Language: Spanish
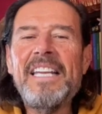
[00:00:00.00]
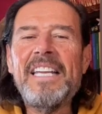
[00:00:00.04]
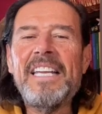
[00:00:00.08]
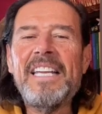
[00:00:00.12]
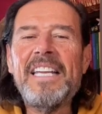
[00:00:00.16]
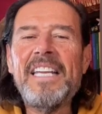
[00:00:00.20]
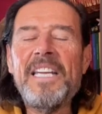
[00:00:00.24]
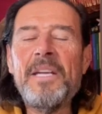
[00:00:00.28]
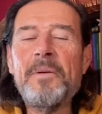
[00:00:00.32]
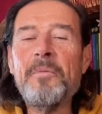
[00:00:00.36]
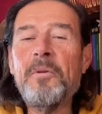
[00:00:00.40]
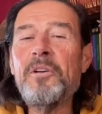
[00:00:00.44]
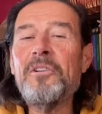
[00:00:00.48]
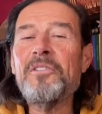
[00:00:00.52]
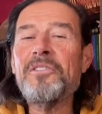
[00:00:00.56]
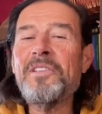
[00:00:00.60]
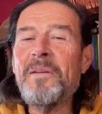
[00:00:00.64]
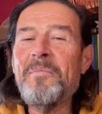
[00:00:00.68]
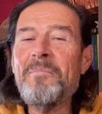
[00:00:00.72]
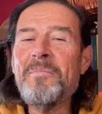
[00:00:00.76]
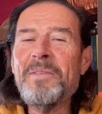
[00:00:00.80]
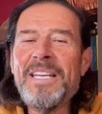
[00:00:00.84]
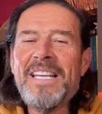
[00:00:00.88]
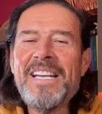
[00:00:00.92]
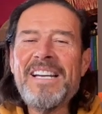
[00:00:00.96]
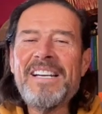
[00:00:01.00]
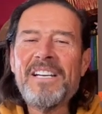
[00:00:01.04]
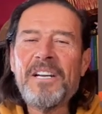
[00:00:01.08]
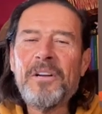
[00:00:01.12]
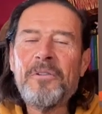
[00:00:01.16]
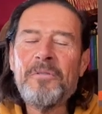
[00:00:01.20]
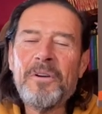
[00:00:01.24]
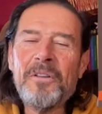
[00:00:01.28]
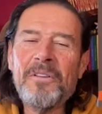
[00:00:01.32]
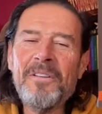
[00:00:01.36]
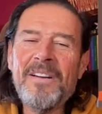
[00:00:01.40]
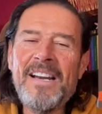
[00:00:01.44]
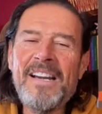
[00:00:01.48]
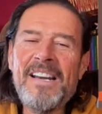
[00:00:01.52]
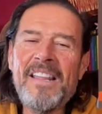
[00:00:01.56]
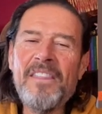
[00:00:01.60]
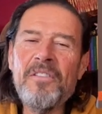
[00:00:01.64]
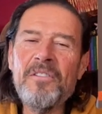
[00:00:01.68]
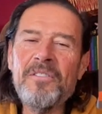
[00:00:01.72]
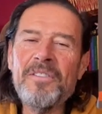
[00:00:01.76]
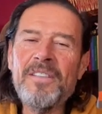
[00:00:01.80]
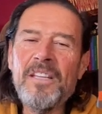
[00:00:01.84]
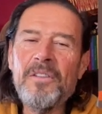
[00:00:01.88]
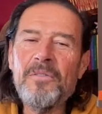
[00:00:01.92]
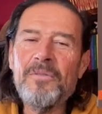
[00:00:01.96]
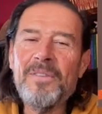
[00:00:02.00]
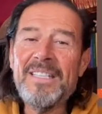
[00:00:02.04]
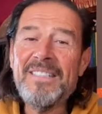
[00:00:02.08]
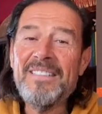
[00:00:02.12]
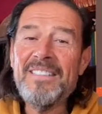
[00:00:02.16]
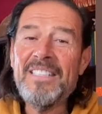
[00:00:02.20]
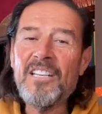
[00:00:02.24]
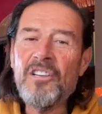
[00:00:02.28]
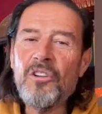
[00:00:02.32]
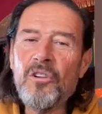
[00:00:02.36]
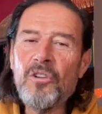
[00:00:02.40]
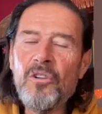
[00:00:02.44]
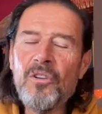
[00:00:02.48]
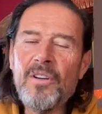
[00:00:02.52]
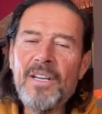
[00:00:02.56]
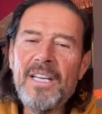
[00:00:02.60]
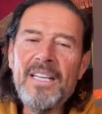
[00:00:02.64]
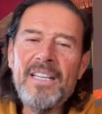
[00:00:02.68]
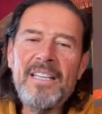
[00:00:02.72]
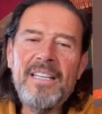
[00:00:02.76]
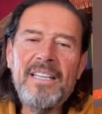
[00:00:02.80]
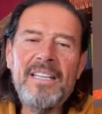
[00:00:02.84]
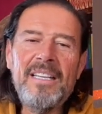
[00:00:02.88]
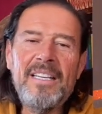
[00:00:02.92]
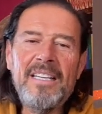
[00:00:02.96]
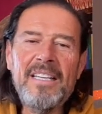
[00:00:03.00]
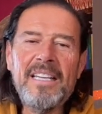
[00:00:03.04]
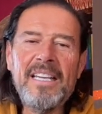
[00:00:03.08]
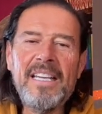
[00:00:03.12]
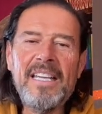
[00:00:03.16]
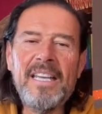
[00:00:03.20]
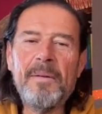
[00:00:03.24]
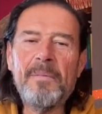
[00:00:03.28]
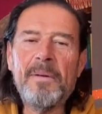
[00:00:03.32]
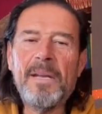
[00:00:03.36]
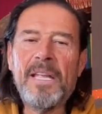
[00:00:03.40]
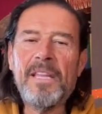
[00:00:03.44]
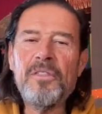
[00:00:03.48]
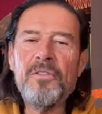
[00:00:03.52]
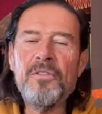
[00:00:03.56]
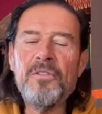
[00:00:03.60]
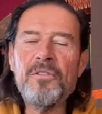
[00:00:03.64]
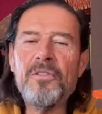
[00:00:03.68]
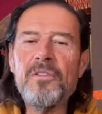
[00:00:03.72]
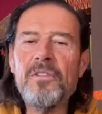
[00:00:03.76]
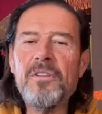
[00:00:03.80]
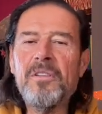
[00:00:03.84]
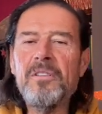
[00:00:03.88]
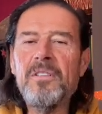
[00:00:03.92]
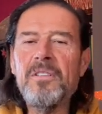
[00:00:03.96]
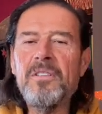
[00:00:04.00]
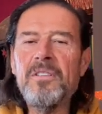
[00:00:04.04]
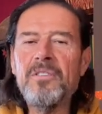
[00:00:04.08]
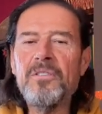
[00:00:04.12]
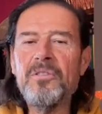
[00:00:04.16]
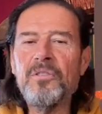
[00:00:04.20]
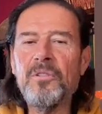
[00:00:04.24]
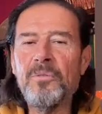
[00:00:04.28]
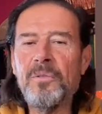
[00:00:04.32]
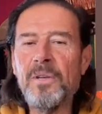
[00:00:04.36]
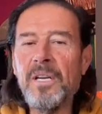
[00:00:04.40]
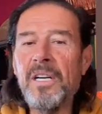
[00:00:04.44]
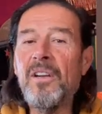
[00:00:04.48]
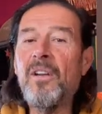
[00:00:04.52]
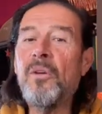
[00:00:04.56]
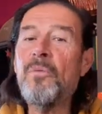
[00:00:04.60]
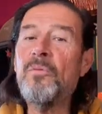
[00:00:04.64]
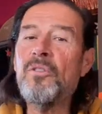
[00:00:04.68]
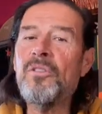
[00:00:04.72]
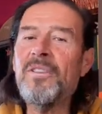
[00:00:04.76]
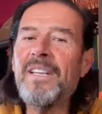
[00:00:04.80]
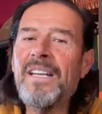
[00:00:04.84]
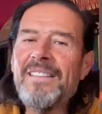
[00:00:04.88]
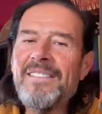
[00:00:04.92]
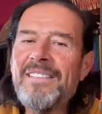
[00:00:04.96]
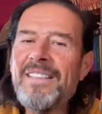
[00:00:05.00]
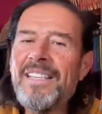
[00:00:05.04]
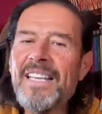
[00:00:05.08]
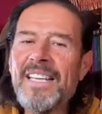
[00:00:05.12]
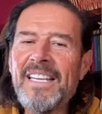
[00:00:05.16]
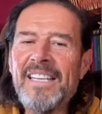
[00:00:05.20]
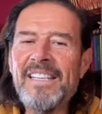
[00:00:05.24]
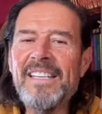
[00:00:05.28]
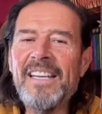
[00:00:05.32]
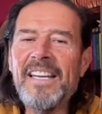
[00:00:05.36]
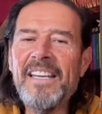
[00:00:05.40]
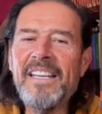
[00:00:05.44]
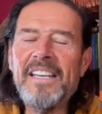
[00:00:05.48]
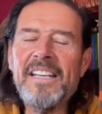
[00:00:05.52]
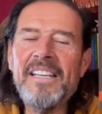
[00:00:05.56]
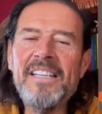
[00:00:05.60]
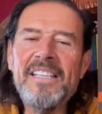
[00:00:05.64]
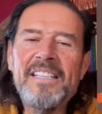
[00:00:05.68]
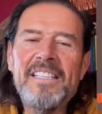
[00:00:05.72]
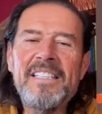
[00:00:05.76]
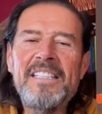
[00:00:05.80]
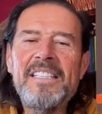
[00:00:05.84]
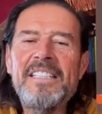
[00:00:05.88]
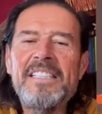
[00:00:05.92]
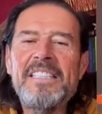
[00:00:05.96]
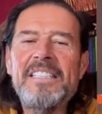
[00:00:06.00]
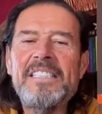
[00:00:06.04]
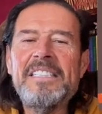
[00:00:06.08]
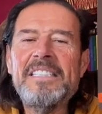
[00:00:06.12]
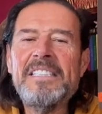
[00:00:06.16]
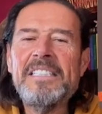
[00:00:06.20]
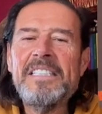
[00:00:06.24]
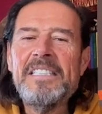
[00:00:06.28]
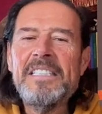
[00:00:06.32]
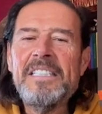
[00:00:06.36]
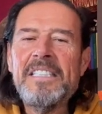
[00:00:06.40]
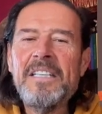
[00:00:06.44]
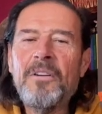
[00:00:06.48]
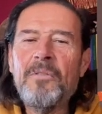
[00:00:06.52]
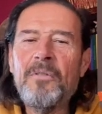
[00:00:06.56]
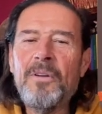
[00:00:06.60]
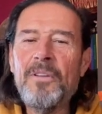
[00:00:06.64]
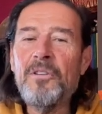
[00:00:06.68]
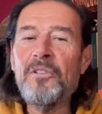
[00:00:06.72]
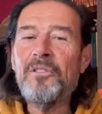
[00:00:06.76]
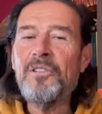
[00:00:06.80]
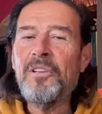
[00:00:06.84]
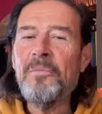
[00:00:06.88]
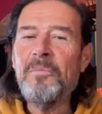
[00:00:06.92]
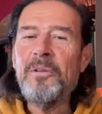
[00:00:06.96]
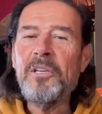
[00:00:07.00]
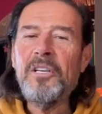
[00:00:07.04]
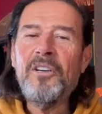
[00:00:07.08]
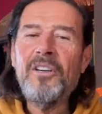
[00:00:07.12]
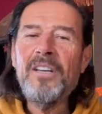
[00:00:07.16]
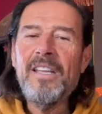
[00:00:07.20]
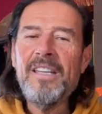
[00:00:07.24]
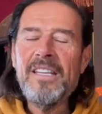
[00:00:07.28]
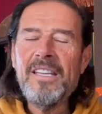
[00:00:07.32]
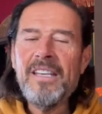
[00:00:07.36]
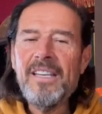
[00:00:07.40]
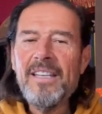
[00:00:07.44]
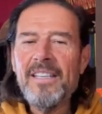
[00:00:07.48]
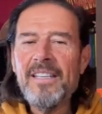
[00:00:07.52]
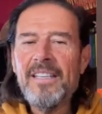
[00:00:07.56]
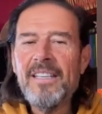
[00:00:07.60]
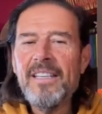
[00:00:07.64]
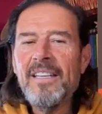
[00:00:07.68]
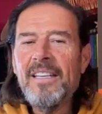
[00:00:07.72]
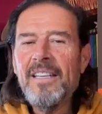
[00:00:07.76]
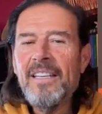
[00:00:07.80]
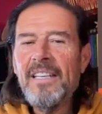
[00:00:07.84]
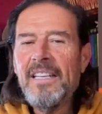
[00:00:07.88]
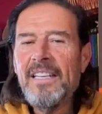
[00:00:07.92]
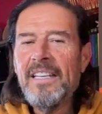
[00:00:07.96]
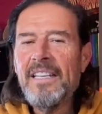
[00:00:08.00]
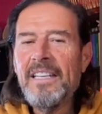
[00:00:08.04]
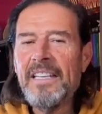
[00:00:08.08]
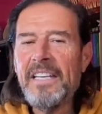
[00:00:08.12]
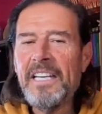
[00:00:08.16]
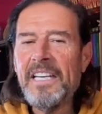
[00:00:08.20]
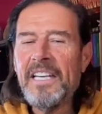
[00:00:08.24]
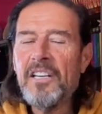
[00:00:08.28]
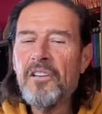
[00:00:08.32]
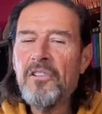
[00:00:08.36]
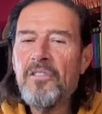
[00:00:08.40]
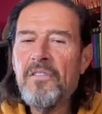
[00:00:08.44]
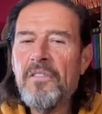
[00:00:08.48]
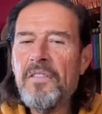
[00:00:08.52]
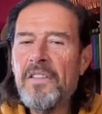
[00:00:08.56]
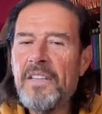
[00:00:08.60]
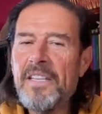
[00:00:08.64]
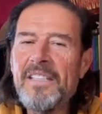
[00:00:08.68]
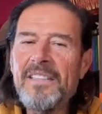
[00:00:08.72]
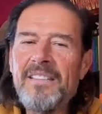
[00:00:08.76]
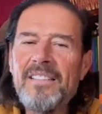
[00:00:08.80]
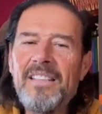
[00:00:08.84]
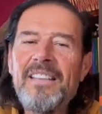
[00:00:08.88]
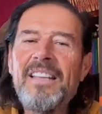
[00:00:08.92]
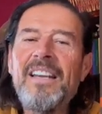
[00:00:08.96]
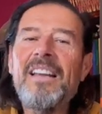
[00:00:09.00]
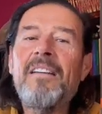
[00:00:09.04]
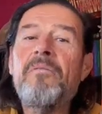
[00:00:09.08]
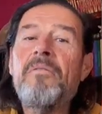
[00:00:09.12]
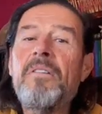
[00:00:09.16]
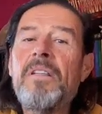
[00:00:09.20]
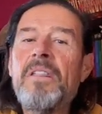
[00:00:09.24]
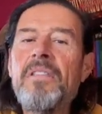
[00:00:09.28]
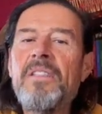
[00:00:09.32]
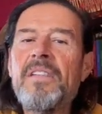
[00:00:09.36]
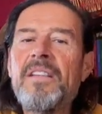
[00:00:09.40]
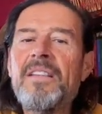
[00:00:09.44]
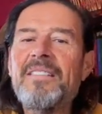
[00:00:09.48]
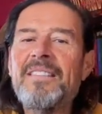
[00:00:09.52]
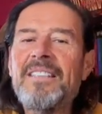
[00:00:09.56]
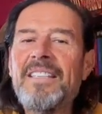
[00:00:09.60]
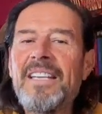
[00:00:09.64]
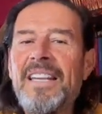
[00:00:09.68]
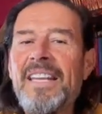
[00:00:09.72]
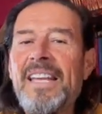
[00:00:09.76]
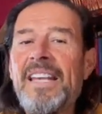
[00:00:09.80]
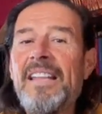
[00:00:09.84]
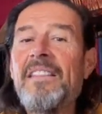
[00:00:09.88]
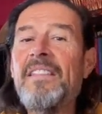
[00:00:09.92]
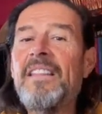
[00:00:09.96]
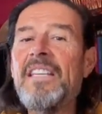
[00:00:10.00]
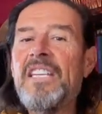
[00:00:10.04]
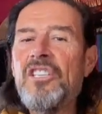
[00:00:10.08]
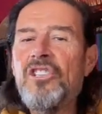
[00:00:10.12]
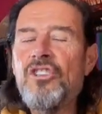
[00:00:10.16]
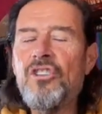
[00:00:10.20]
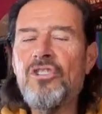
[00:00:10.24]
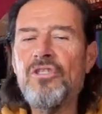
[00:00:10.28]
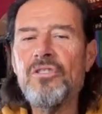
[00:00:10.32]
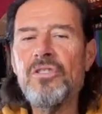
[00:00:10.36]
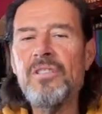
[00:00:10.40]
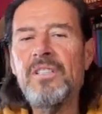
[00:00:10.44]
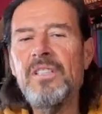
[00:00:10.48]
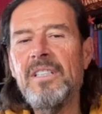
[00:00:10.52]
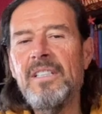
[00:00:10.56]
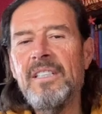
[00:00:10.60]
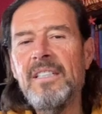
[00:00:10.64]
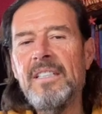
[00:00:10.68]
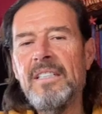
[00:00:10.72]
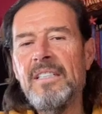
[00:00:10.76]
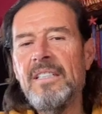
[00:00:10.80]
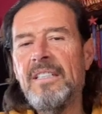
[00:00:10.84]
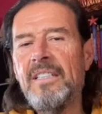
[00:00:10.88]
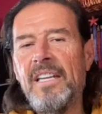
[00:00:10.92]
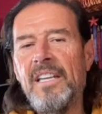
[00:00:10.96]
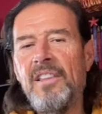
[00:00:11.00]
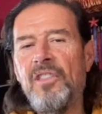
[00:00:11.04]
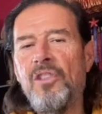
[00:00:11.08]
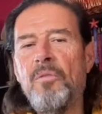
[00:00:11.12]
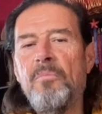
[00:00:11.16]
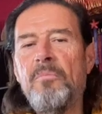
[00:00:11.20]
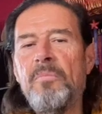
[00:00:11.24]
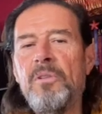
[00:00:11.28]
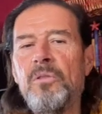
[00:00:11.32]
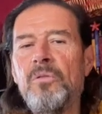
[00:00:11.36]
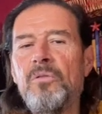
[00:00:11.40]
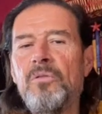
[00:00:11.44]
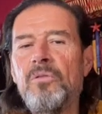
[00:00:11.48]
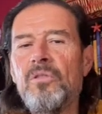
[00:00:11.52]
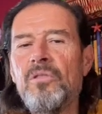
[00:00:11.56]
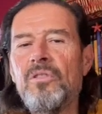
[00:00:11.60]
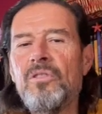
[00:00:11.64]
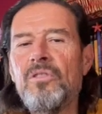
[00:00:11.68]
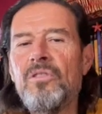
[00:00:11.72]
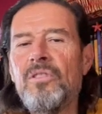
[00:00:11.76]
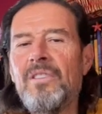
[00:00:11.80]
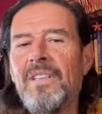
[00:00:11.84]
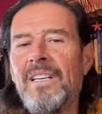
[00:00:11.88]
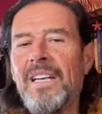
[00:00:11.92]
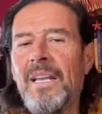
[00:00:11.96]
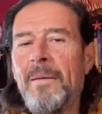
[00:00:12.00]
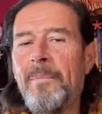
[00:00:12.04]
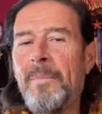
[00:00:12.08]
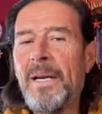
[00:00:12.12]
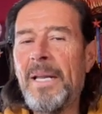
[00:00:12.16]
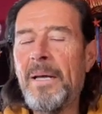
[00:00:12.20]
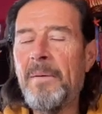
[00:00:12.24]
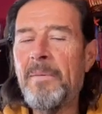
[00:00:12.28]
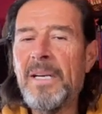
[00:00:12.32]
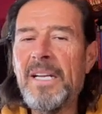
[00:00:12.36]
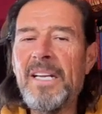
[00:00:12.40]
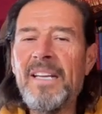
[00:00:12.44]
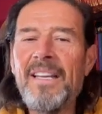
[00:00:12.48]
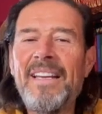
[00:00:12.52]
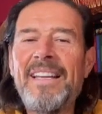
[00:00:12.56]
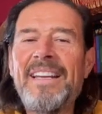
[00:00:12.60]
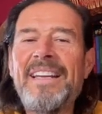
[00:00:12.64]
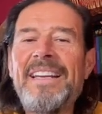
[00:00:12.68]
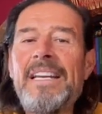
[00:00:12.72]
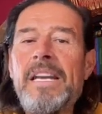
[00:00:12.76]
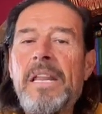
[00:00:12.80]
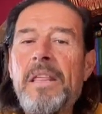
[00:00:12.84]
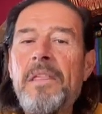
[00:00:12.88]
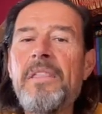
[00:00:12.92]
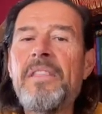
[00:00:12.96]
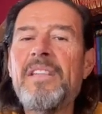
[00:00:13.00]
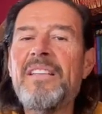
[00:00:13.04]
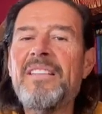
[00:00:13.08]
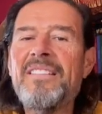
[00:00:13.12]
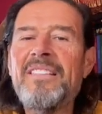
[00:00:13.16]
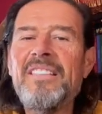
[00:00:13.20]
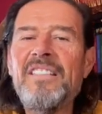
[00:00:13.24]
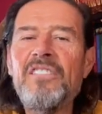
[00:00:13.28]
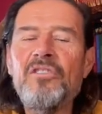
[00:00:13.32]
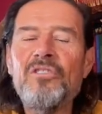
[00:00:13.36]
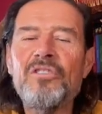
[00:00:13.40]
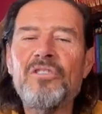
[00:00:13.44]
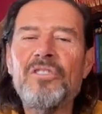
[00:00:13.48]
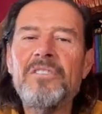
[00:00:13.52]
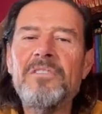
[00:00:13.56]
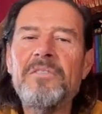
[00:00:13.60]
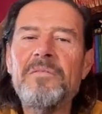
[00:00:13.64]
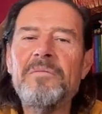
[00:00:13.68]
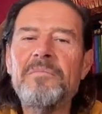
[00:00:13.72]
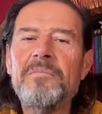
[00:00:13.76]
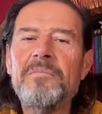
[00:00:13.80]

Y bueno, también recuerdo la anécdota de una psicóloga que hablando sobre lo abundante que ella era, cuando terminó le dije, ¿eres consciente de las veces que has dicho en dos minutos la palabra necesito?